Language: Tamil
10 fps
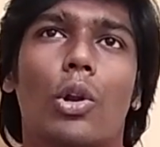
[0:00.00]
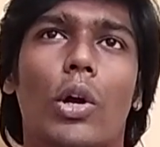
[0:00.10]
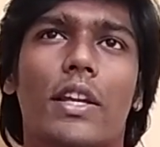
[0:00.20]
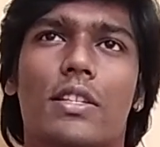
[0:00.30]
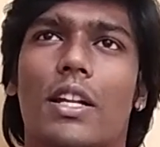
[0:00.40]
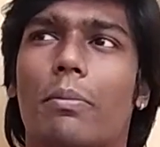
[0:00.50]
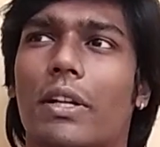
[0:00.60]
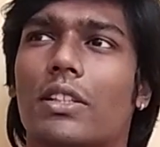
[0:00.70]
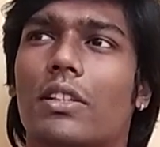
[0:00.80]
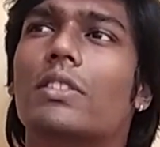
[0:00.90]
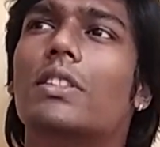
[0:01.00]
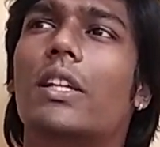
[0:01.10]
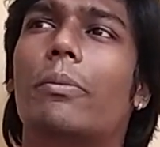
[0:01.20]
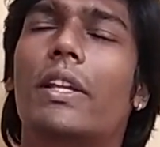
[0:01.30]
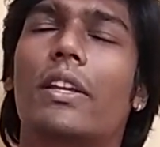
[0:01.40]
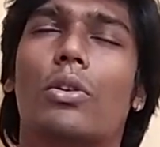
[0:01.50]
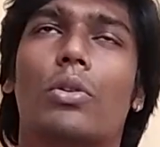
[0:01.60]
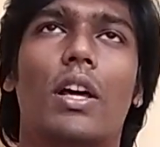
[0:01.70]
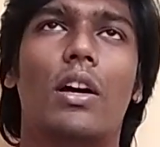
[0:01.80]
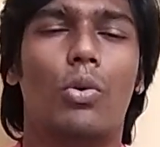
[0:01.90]
லோகேஷனா படத்தில் வந்து எப்படி
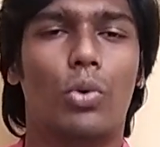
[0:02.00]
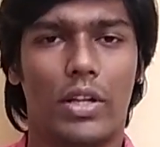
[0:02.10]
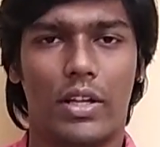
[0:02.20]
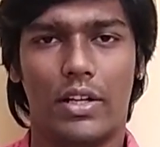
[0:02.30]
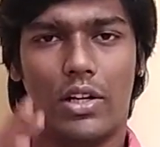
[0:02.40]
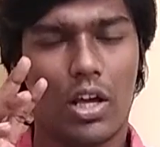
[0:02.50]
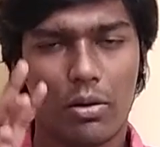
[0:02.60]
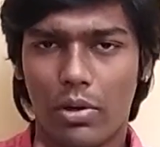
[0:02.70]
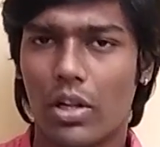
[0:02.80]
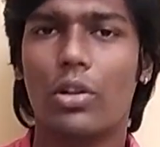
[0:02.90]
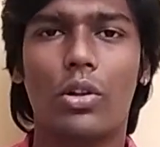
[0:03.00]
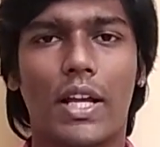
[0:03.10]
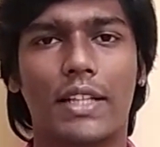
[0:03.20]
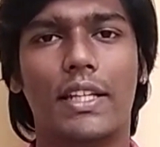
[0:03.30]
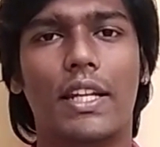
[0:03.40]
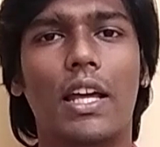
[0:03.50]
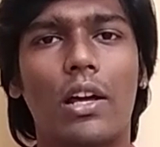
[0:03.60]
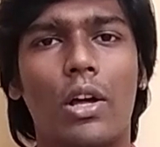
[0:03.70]
இருக்கும்னா ஒரு நார்மலான ஒரு கதையில்